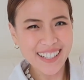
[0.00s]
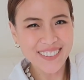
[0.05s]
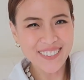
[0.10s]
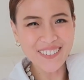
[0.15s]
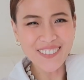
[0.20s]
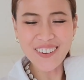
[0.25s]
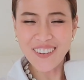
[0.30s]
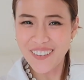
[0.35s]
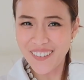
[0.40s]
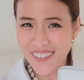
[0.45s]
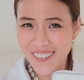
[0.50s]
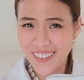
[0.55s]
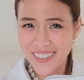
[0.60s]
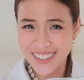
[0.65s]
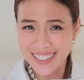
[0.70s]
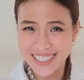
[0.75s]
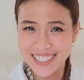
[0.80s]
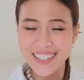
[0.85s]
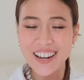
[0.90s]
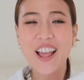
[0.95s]
ทุกค
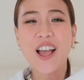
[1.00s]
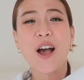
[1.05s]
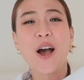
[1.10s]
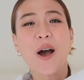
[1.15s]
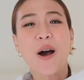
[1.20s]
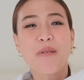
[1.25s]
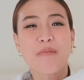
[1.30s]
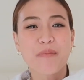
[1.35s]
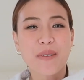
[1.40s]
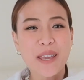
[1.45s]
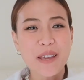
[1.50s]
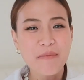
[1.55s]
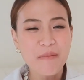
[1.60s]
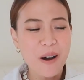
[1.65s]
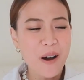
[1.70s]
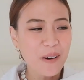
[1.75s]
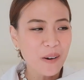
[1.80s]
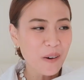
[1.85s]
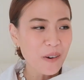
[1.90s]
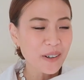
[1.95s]
น มีหม
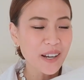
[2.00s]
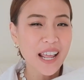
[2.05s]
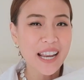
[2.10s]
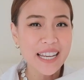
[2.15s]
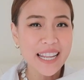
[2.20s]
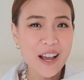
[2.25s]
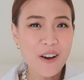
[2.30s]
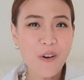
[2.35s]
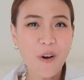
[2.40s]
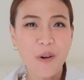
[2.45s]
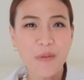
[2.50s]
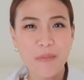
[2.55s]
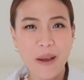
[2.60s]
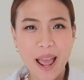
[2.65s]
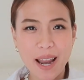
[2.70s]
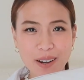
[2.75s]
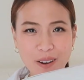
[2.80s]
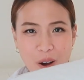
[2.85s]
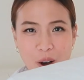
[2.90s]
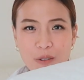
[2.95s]
อนของแดเนียลของแบร
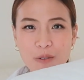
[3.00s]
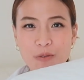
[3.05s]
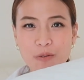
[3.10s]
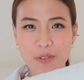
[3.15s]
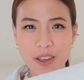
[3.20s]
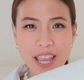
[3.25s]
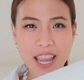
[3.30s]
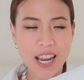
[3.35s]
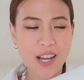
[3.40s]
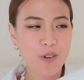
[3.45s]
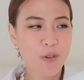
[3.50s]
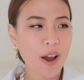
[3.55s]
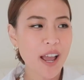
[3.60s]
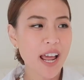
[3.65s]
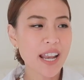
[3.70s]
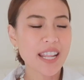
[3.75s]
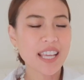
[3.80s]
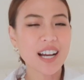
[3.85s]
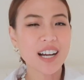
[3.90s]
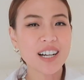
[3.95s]
นด์คอมฟี่ด้วย
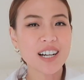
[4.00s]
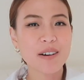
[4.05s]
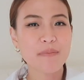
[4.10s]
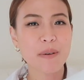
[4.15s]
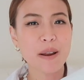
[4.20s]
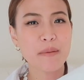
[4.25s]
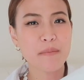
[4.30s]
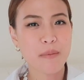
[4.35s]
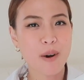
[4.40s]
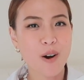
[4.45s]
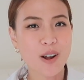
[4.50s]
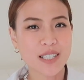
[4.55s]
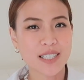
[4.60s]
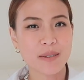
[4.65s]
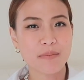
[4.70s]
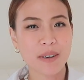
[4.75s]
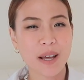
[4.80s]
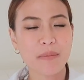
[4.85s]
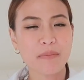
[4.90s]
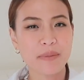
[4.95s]
อันนี้ก็คือเป็นหมอน
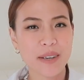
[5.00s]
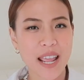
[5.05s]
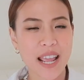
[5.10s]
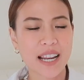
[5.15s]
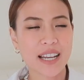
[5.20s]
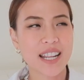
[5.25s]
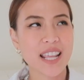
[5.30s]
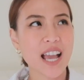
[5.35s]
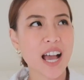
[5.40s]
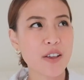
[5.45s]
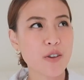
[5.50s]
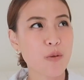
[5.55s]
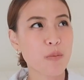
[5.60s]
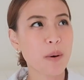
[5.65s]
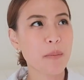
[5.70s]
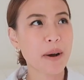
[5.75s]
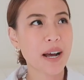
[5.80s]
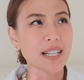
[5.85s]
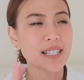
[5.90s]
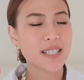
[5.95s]
สำหรับเด็กที่อายุ
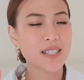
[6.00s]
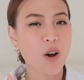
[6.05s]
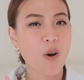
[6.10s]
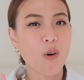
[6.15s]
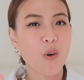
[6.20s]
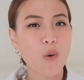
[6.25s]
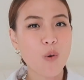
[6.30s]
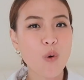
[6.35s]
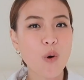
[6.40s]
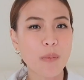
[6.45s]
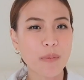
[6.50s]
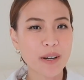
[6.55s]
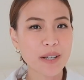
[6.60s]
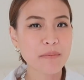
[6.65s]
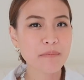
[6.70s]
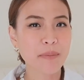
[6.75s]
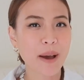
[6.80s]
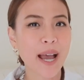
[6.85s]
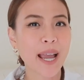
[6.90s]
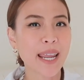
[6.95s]
ประมาณ 2 ขวบขึ้
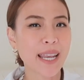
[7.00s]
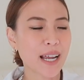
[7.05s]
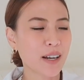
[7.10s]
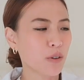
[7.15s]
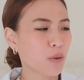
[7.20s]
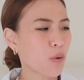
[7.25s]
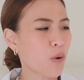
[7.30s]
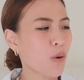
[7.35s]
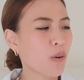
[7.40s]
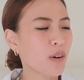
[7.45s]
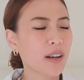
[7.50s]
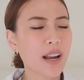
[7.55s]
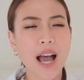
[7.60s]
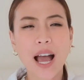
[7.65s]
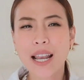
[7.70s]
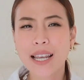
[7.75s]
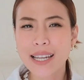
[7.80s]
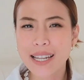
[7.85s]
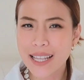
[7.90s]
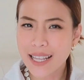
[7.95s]
นไปนะทุกคน
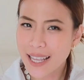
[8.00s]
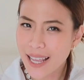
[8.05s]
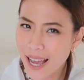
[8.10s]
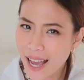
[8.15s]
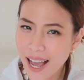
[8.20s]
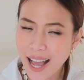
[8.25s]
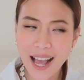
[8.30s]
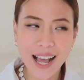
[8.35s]
อันนี้